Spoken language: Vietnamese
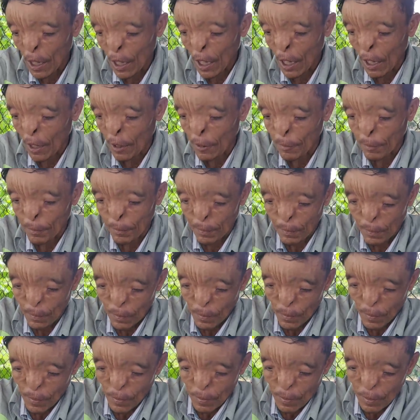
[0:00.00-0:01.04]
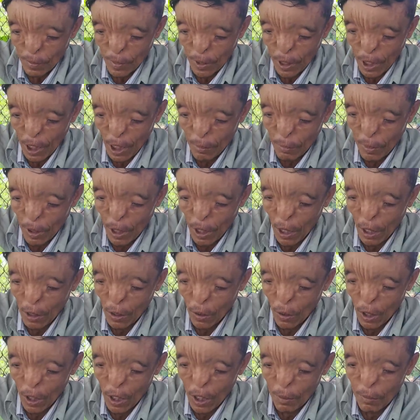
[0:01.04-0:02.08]
Dạ. Bây giờ mình lớn
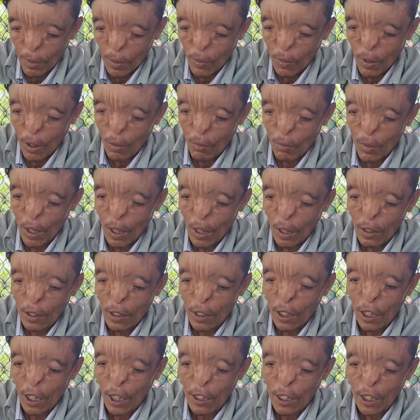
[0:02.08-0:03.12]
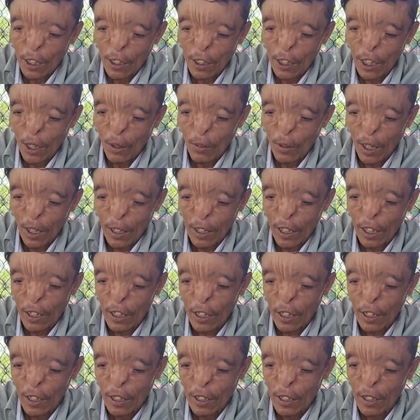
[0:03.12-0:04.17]
tuổi giờ mình cũng không mơ ước chờ xanh sao để
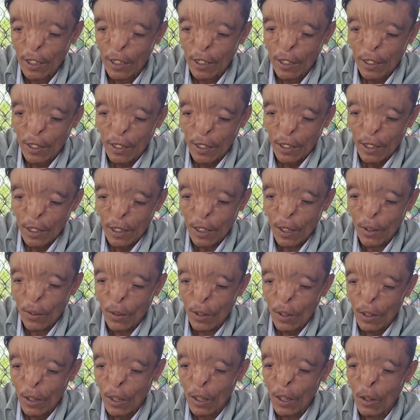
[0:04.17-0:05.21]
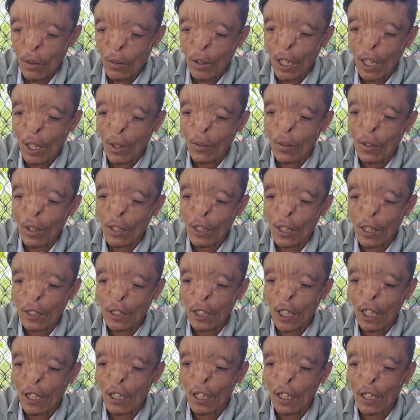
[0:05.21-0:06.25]
vậy đi. Dạ. Yêu, yêu cầu có tiền
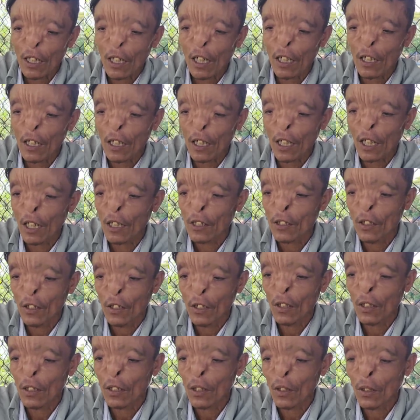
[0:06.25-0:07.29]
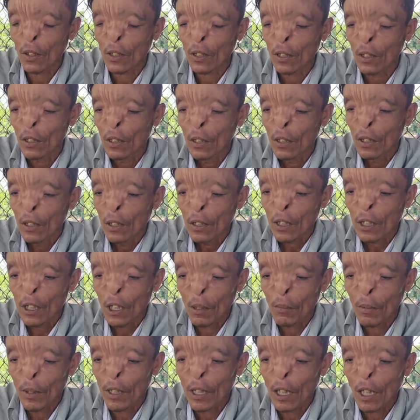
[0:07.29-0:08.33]
xài la gai la gai được được rồi.
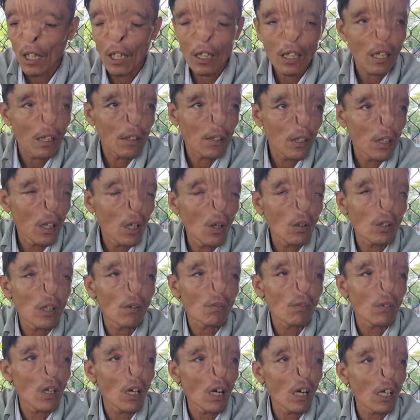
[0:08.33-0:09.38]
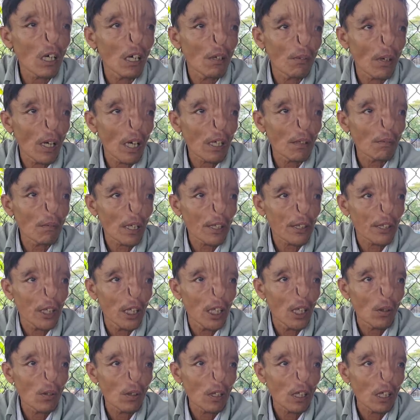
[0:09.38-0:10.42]
Chứ bây giờ là vô trong đó là phải bạc
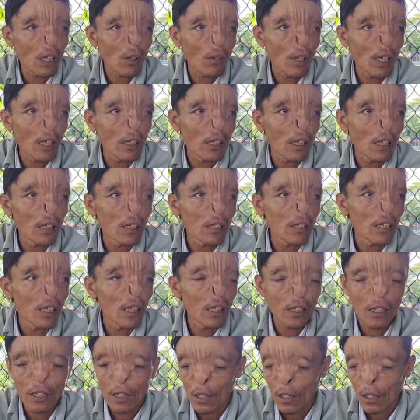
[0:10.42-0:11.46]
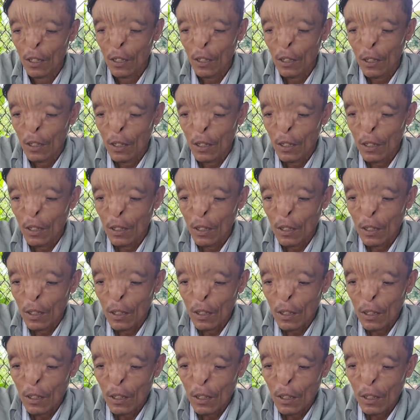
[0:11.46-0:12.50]
triệu chứ đâu phải nói ấy
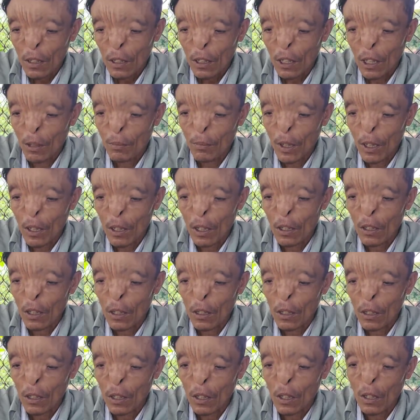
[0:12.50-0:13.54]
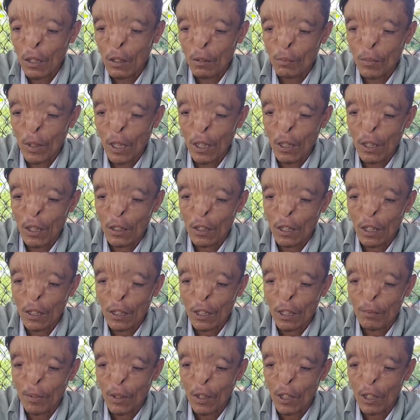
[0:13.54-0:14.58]
sao mà có được, được mơ ước
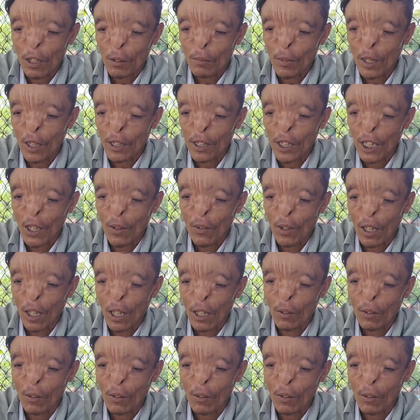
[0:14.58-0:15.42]
được gì mà có được 10 triệu là